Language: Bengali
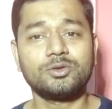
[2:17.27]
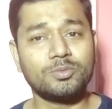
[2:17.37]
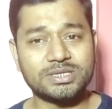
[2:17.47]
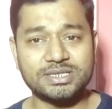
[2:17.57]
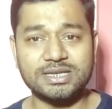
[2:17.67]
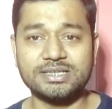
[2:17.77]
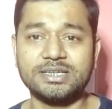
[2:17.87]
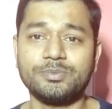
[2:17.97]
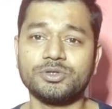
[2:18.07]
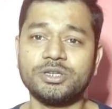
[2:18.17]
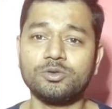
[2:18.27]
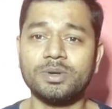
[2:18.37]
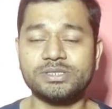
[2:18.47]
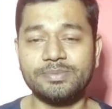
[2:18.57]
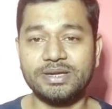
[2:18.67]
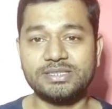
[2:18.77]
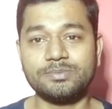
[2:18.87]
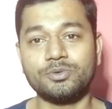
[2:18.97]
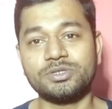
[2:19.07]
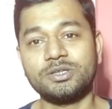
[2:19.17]
দু মাসের সার্জারি পোস্টিং দু মাসের
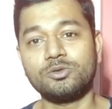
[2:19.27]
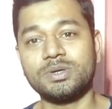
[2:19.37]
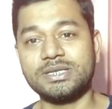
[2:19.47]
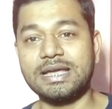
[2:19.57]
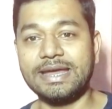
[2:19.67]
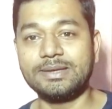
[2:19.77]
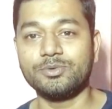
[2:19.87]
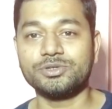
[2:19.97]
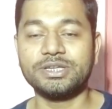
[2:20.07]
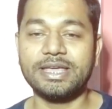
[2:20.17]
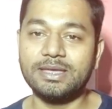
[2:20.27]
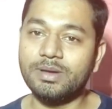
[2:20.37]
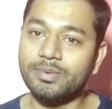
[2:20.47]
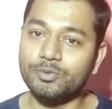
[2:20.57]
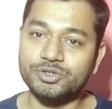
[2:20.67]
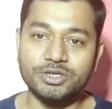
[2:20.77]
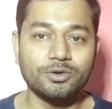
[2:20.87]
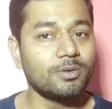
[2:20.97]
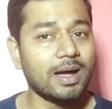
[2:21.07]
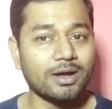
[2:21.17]
মেডিসিন পোস্টিং দু মাসের গাইনি পোস্টিং এইভাবে
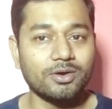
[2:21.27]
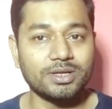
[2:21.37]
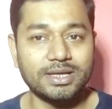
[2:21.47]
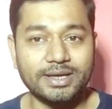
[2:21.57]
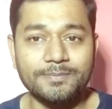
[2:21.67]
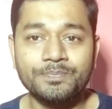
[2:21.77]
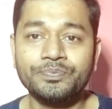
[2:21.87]
পোস্টিংগুলো ভাগ করা থাকে